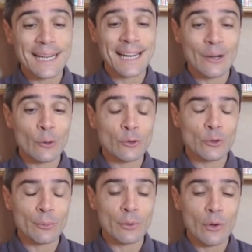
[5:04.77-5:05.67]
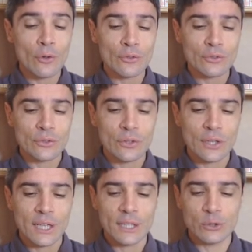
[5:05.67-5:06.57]
la ressemblance
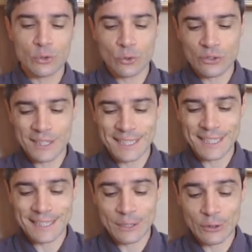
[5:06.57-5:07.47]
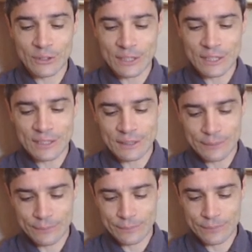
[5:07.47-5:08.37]
et de consacrer l'identité.
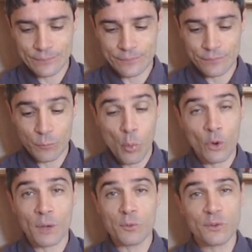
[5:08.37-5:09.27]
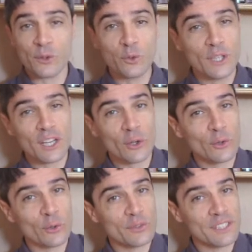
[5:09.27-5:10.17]
Bon, Camus va nous dire que
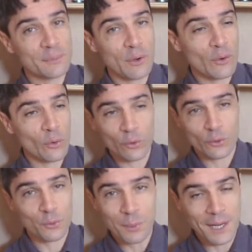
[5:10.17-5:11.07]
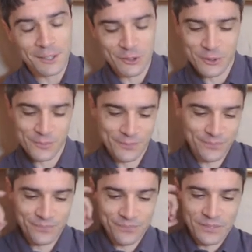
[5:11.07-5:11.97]
non, évidemment, on ne tue pas les gens.
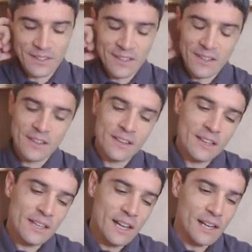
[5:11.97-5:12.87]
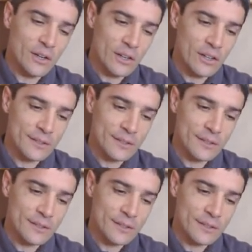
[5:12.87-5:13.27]
Alors,